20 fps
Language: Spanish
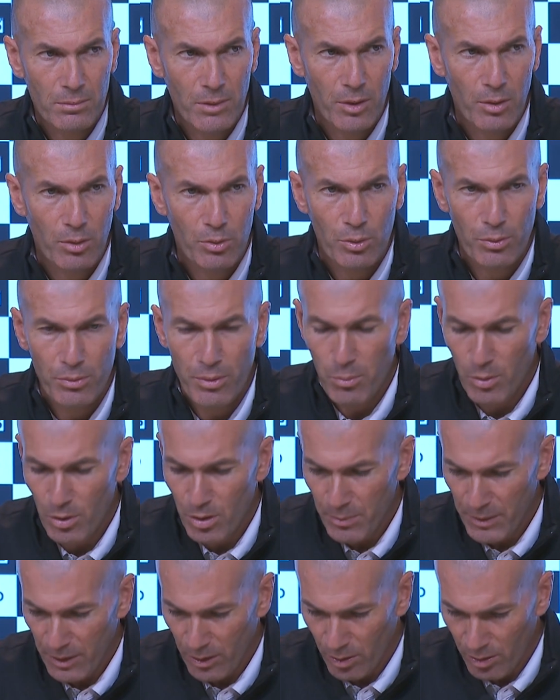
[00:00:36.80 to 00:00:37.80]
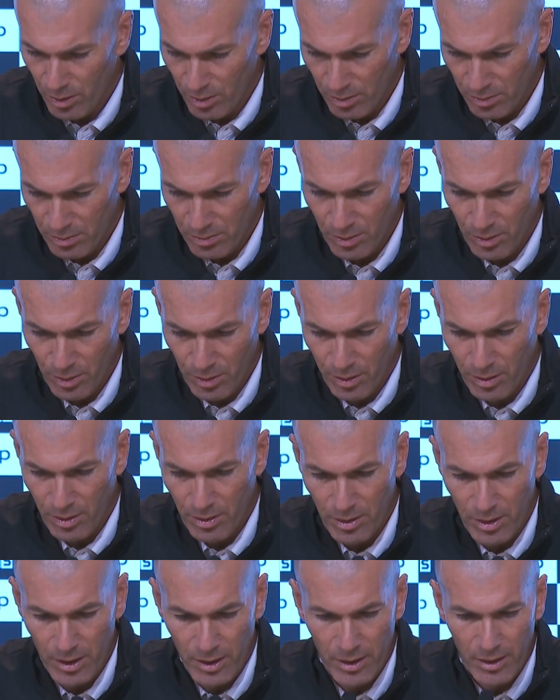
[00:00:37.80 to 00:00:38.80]
Bueno, estuvimos mejor hoy
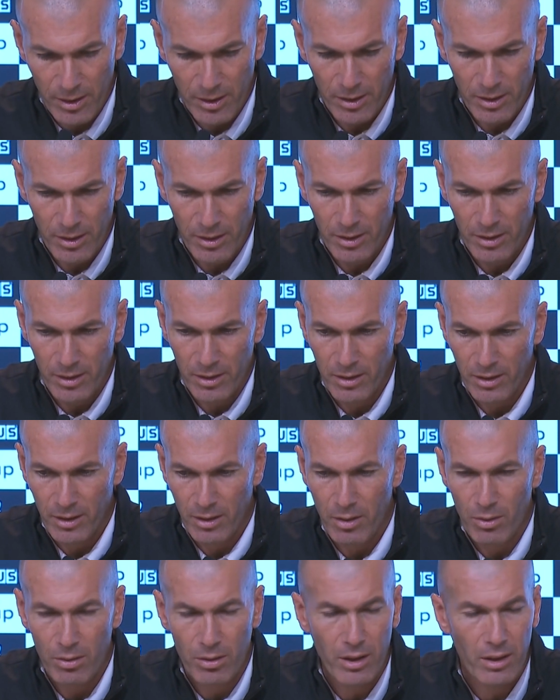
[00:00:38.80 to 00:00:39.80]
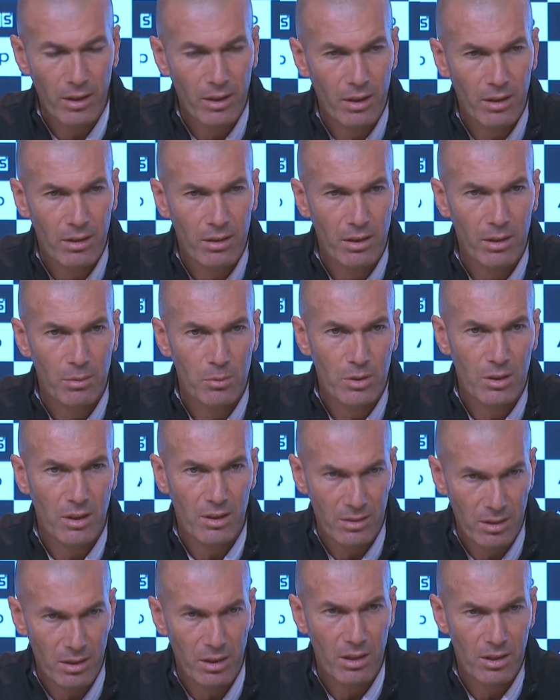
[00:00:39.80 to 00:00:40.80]
eh, y lo que tenemos
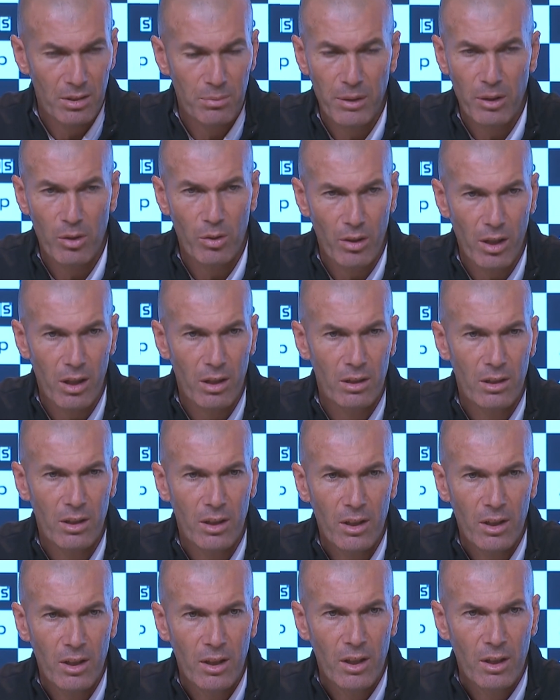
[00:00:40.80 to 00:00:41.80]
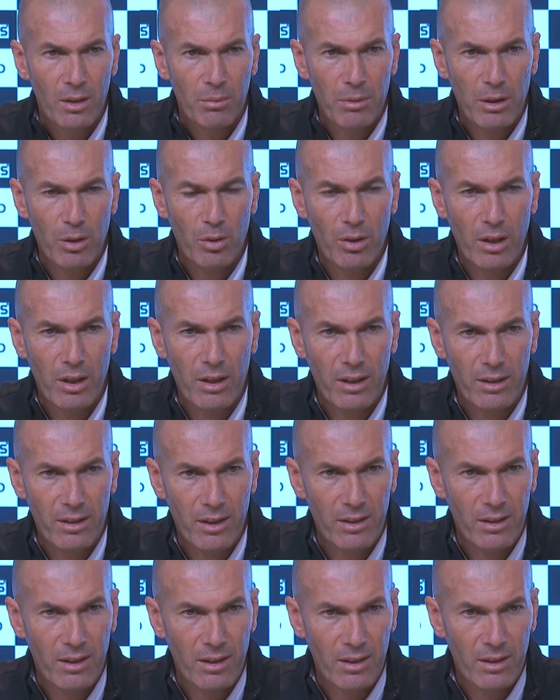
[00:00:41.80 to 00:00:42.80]
que hacer es mejorar, mejorar
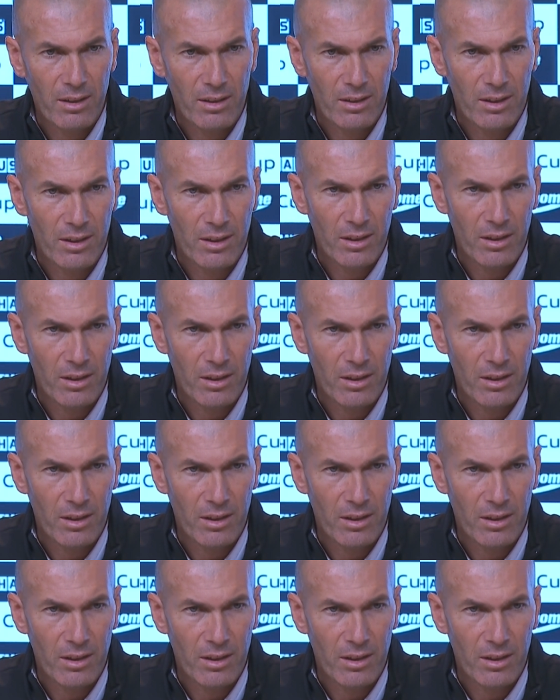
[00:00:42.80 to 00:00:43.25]
cada día.